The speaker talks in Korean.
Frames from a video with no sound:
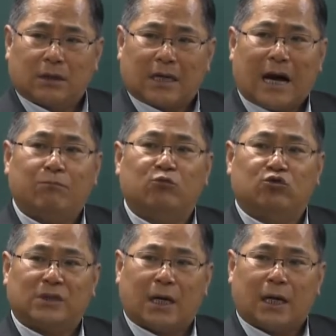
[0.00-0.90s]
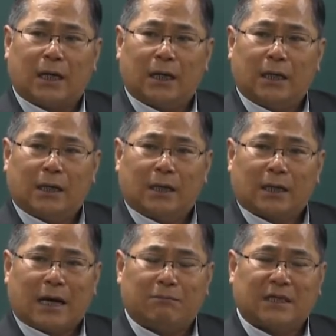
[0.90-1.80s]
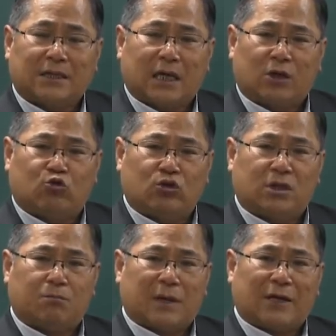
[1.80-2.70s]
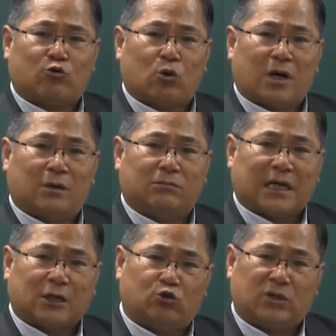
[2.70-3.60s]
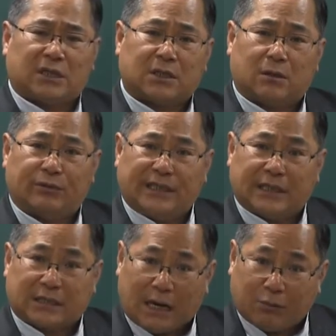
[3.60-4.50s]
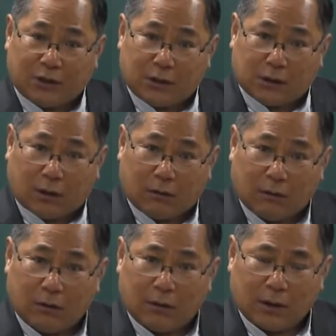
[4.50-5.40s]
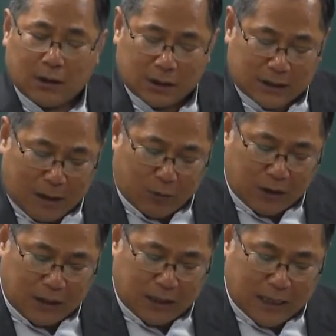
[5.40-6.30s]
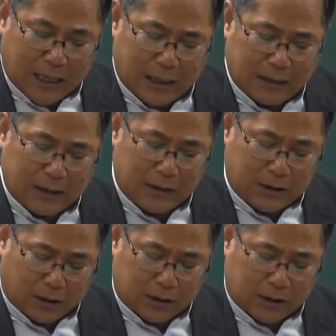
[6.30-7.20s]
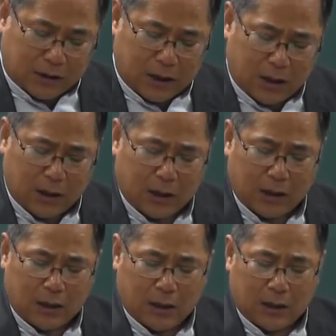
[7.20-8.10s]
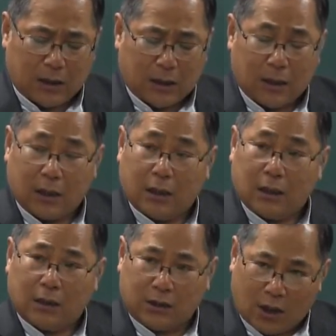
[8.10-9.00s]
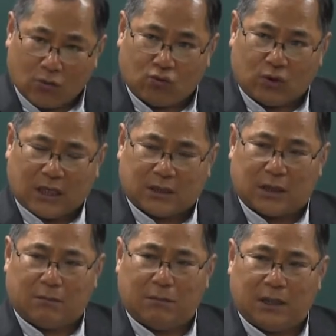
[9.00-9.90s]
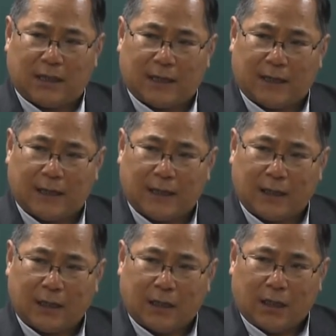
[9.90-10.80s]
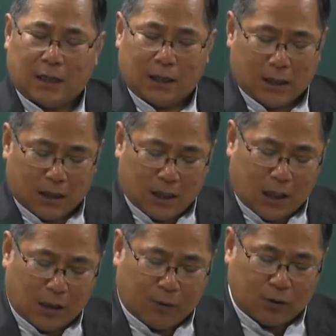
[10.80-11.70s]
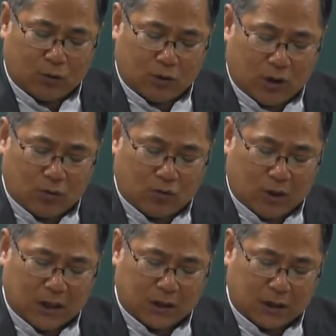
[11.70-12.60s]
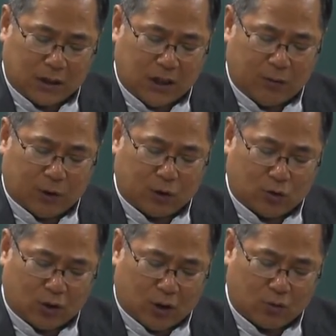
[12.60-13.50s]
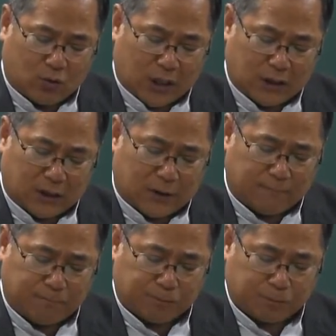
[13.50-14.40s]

감주자, 감자차익, 주식 발행 초과금, 자기 주식 처분이익, 자본이죠? 자본이니까 역시 영구 계정입니다. 1번도 영구 계정, 2번도 영구 계정,